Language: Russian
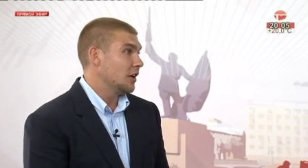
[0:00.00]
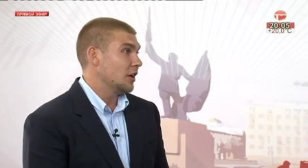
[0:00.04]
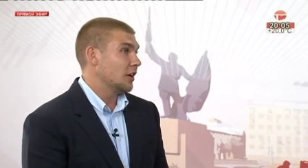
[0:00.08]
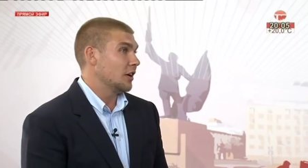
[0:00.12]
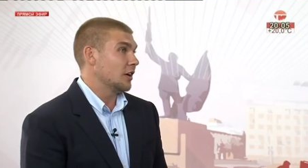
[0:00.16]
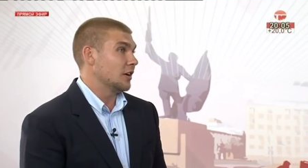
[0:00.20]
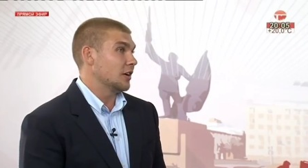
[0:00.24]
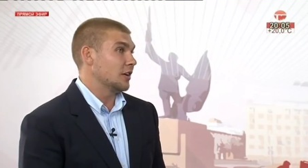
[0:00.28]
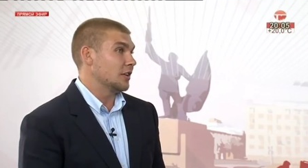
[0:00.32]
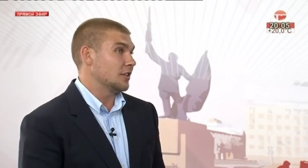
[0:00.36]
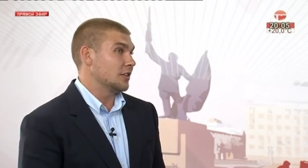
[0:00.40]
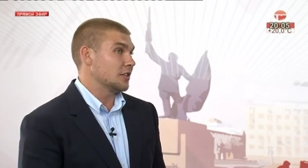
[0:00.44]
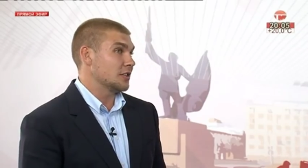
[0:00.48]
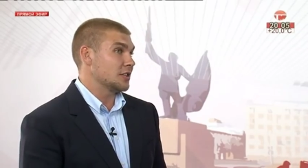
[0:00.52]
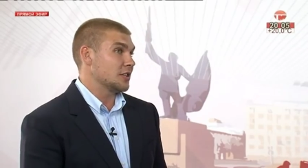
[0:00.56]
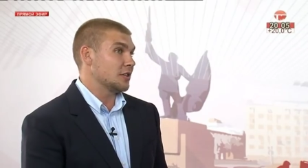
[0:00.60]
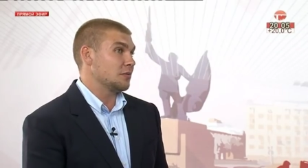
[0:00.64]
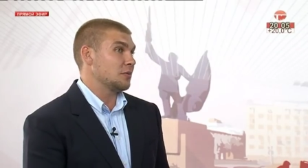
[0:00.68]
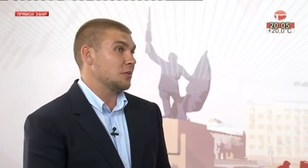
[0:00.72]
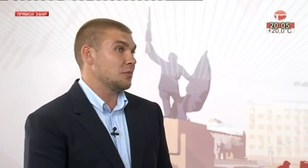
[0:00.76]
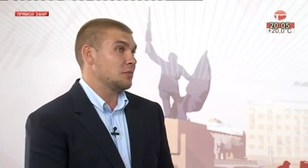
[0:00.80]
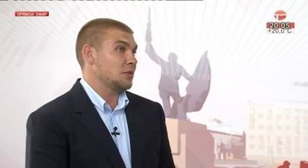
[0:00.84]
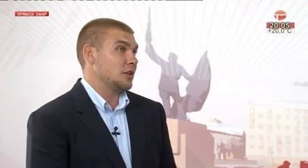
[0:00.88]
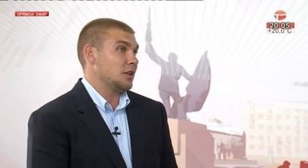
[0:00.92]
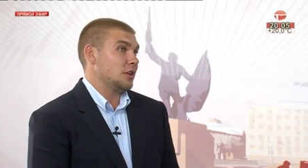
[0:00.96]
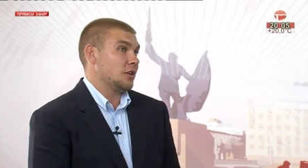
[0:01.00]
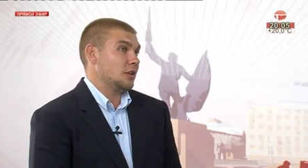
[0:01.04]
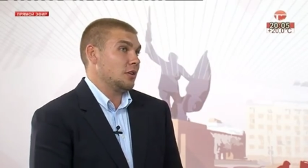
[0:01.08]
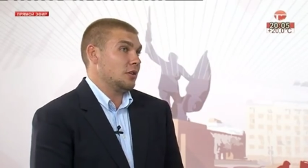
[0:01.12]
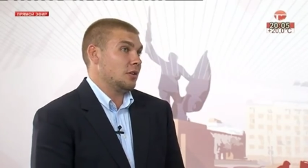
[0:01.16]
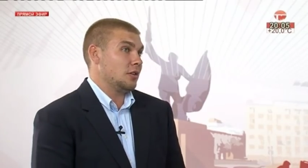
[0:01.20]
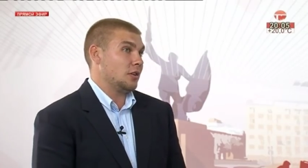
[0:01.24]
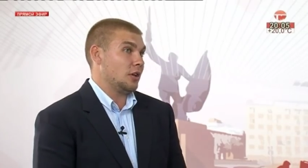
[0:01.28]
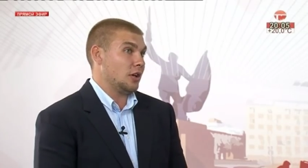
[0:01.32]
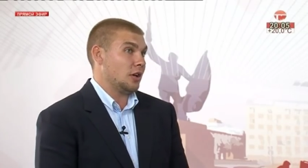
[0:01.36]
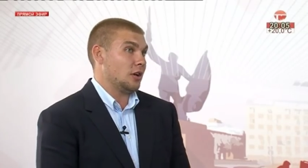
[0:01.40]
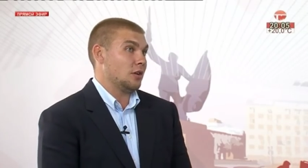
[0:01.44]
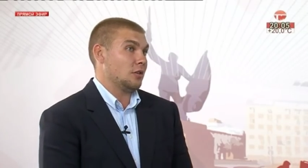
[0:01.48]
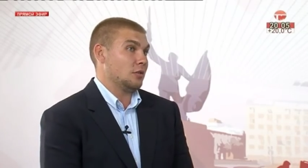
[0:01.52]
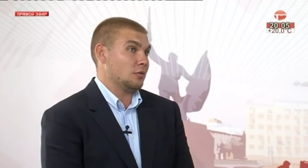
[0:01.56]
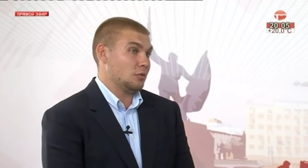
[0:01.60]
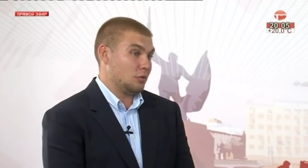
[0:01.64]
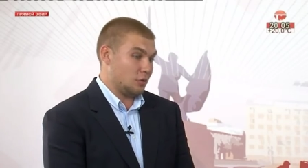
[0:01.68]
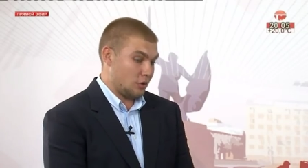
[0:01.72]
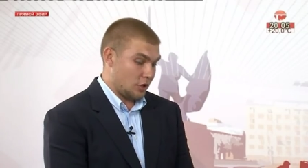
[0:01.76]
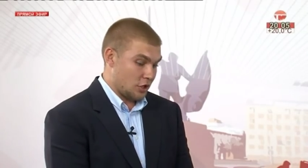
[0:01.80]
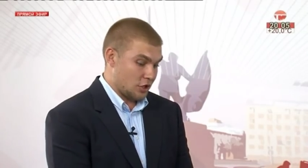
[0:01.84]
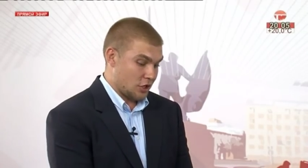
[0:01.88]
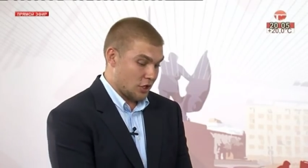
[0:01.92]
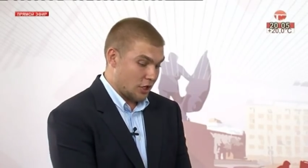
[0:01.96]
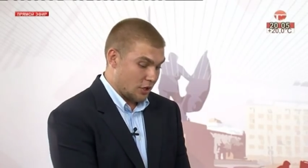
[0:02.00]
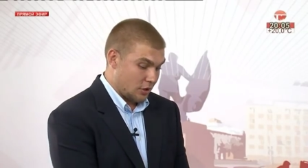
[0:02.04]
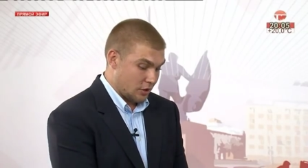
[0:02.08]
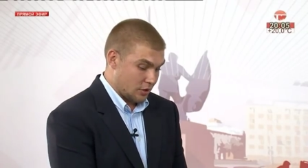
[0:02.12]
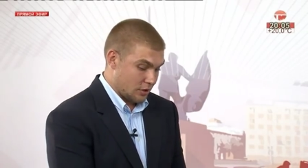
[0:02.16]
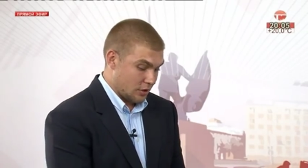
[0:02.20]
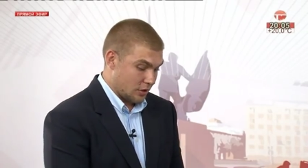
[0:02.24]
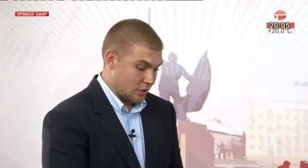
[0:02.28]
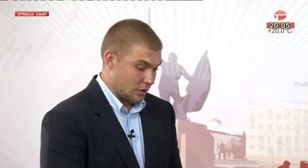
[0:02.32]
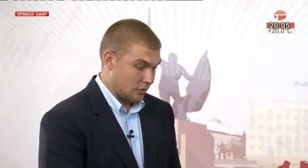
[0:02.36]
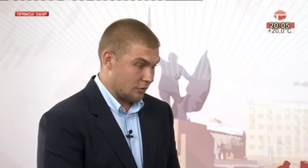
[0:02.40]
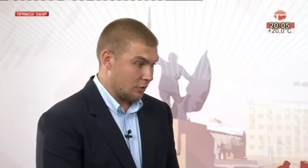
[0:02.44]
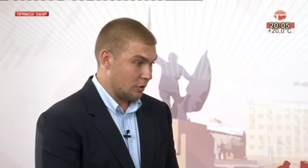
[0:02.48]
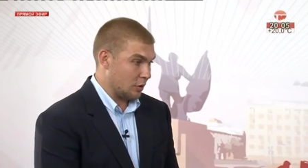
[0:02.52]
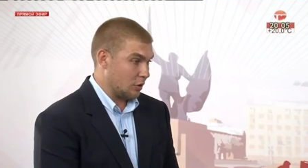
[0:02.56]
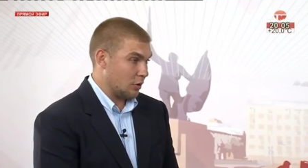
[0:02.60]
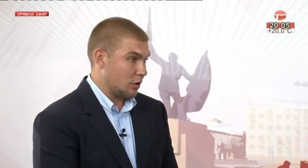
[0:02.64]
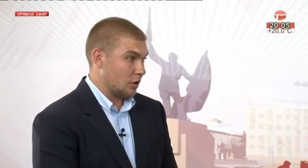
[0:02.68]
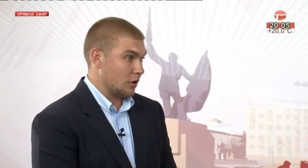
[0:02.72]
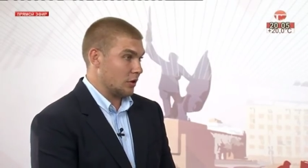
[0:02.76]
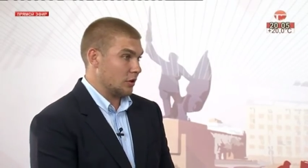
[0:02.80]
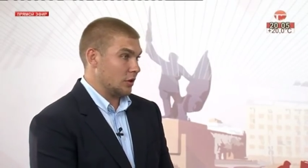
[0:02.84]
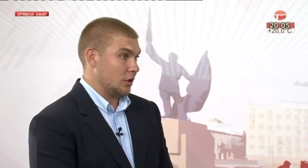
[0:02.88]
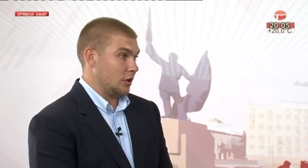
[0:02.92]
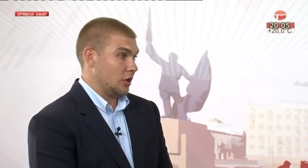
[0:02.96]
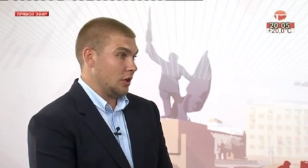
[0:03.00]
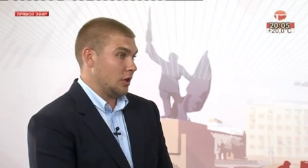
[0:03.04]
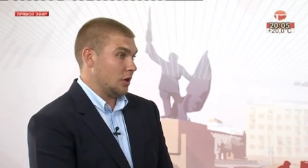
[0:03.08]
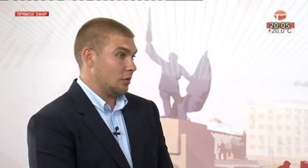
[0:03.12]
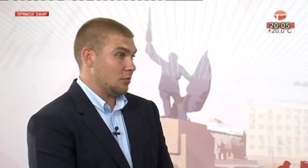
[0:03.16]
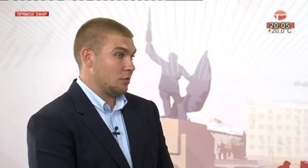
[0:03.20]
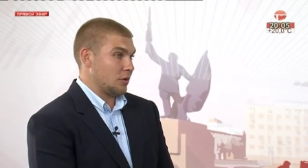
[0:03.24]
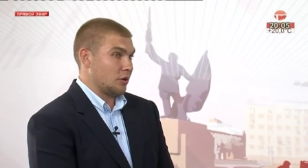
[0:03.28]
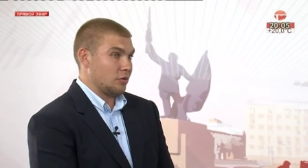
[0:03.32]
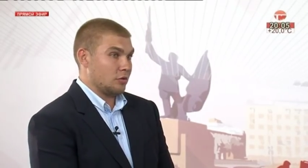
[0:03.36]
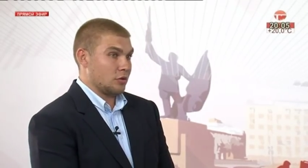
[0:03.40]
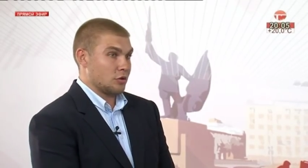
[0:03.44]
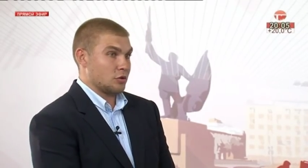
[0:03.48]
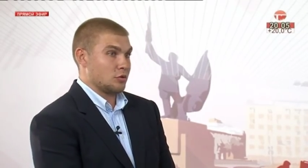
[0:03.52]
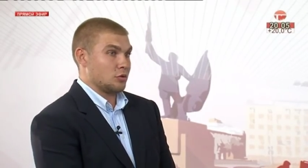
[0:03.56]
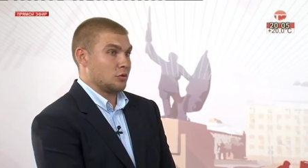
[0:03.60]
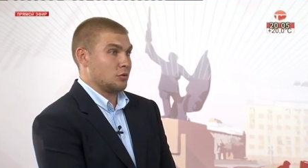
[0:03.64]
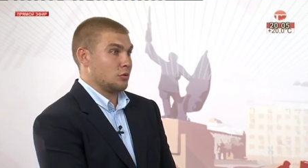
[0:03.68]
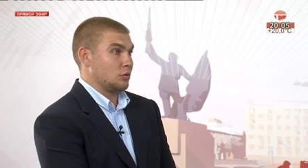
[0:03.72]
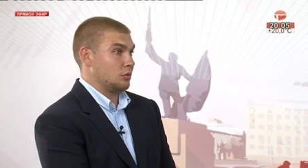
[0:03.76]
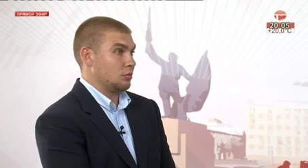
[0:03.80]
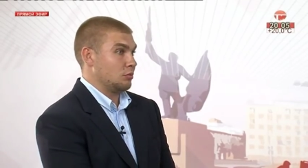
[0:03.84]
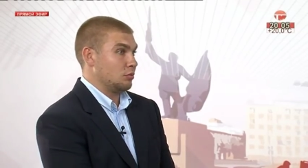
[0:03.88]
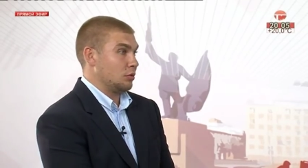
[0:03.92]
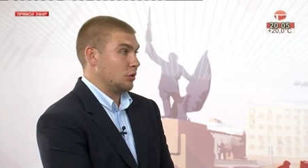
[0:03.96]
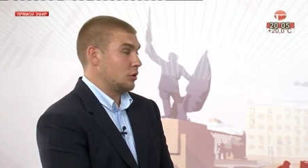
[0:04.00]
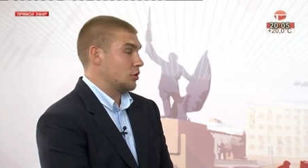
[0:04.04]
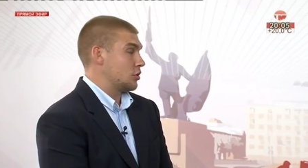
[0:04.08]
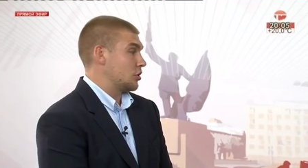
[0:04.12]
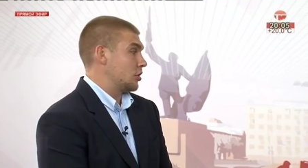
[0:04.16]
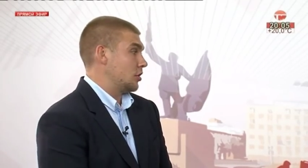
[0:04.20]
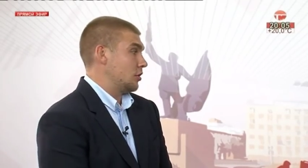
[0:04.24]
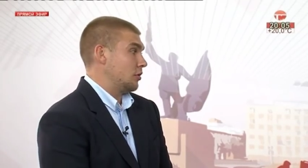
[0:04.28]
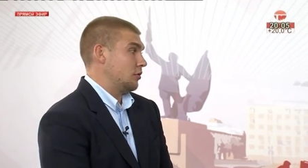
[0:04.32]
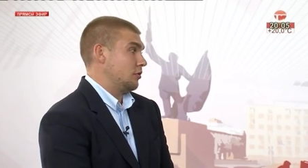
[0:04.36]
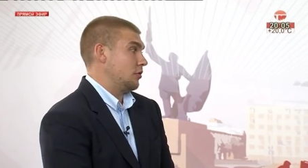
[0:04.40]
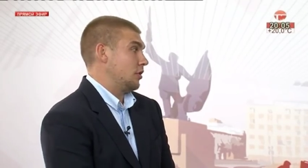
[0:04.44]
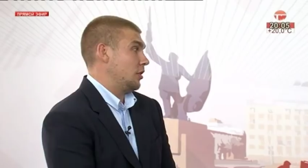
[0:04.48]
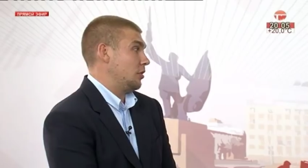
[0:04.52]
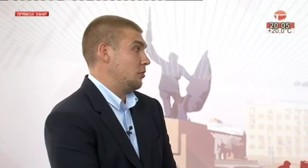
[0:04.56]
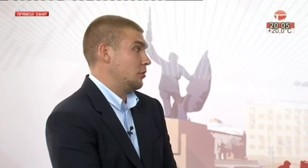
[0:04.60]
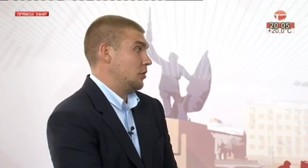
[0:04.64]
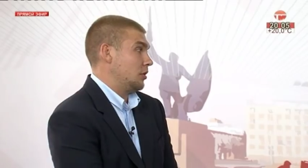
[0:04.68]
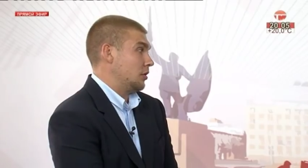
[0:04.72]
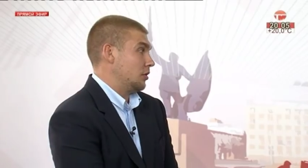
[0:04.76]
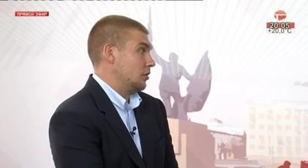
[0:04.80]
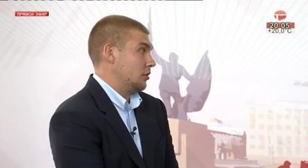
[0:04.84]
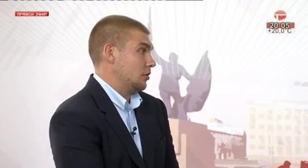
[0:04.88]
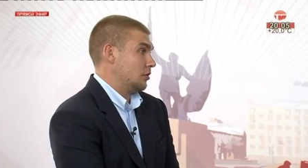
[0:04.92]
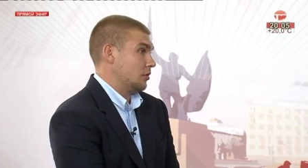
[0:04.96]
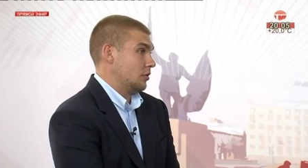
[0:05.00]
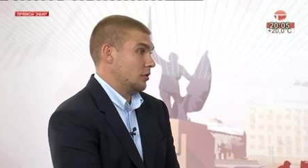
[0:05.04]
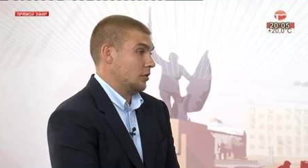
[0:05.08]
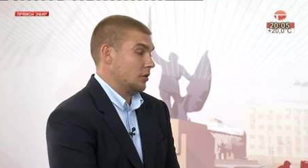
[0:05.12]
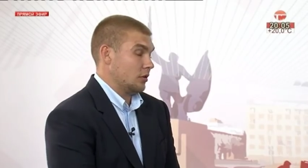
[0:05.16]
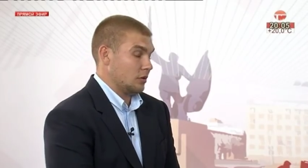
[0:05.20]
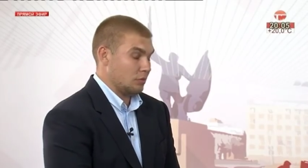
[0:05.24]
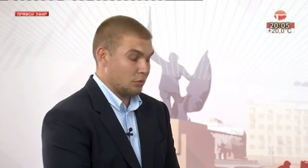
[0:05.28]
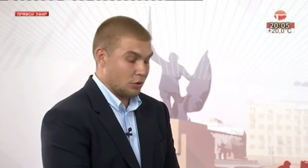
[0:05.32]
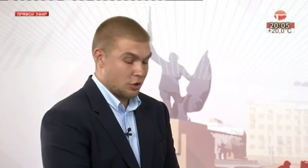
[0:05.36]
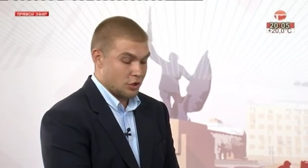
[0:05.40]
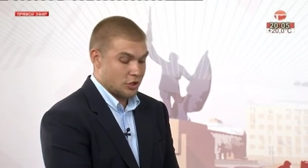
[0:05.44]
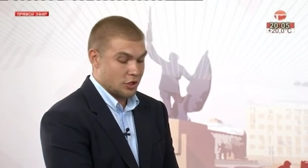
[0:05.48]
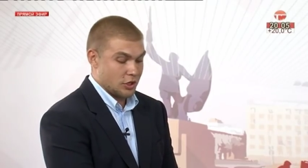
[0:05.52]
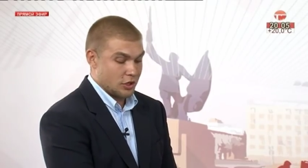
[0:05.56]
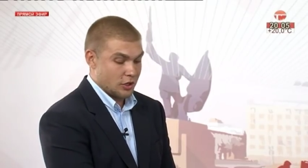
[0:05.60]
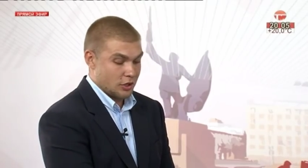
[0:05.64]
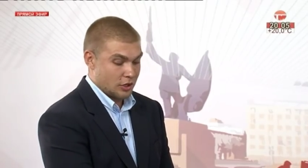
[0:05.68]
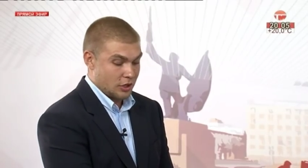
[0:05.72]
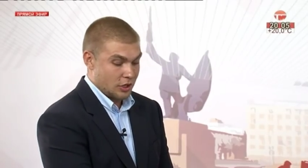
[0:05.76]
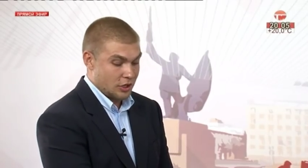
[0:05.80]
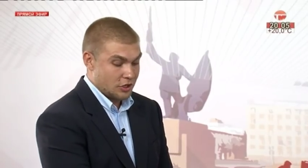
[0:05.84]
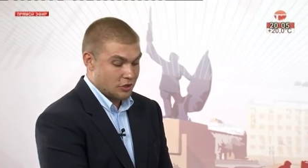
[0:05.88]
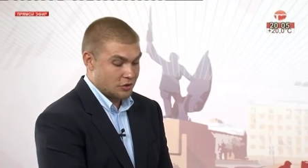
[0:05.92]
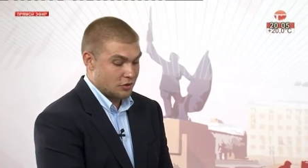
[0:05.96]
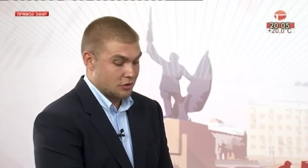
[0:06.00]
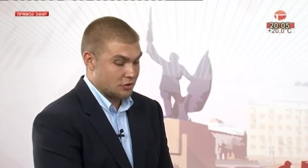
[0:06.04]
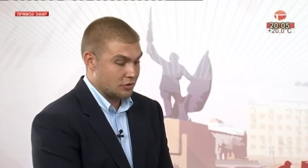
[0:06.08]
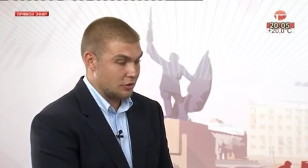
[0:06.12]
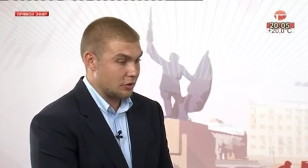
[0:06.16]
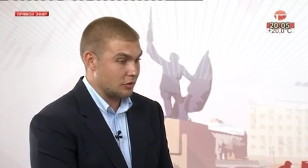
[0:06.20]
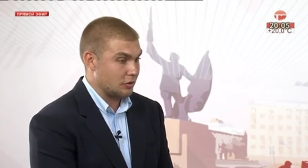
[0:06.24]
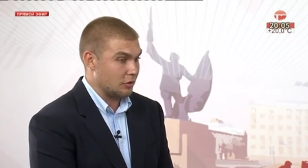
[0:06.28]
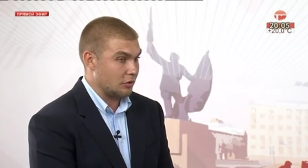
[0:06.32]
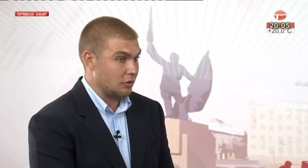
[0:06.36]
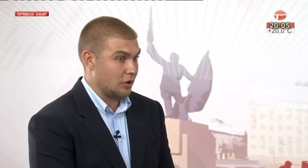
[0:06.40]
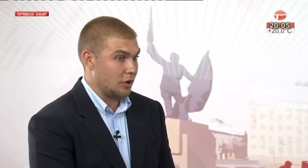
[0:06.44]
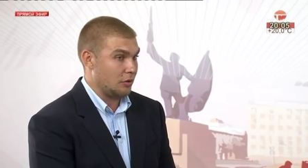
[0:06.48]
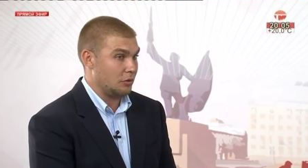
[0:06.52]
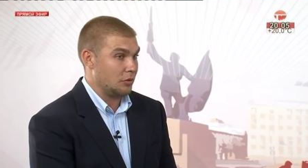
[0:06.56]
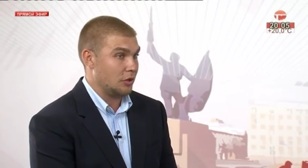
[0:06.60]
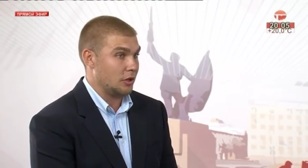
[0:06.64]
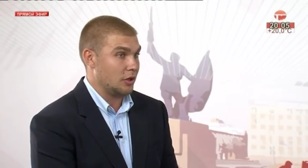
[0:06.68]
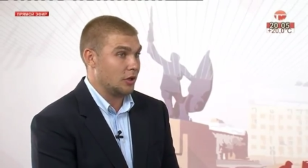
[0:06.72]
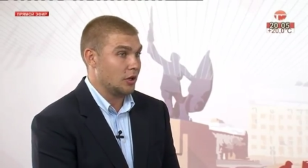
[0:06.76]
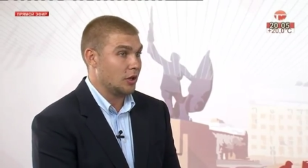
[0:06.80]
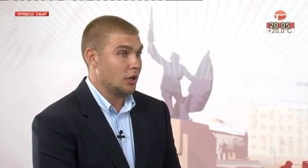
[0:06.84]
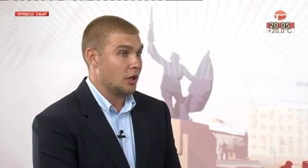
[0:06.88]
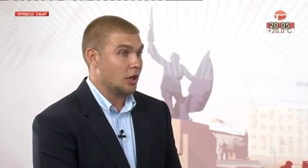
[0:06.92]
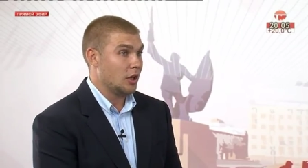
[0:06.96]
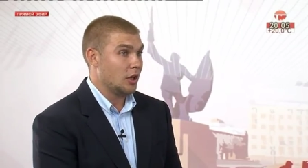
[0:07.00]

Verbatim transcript: А, на самом деле я уроженец этого города, я провожу тут больше времени, э, большее количество своего времени.